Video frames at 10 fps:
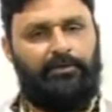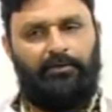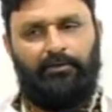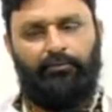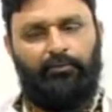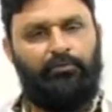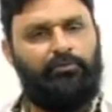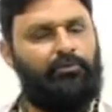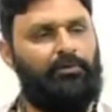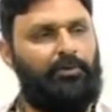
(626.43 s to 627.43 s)
నేను ఎప్పుడూ
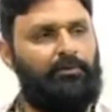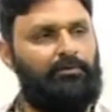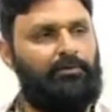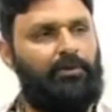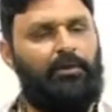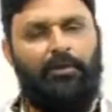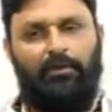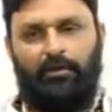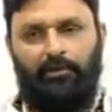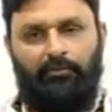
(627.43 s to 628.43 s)
ముందుంటాను
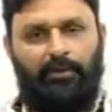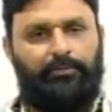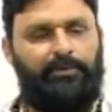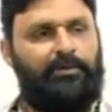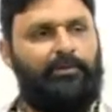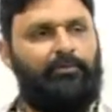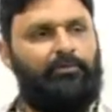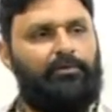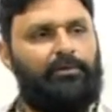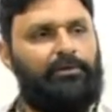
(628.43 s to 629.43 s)
నాకు వాళ్ళ మీద
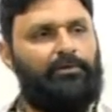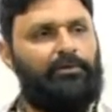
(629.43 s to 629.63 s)
నమ్మకం ఉంది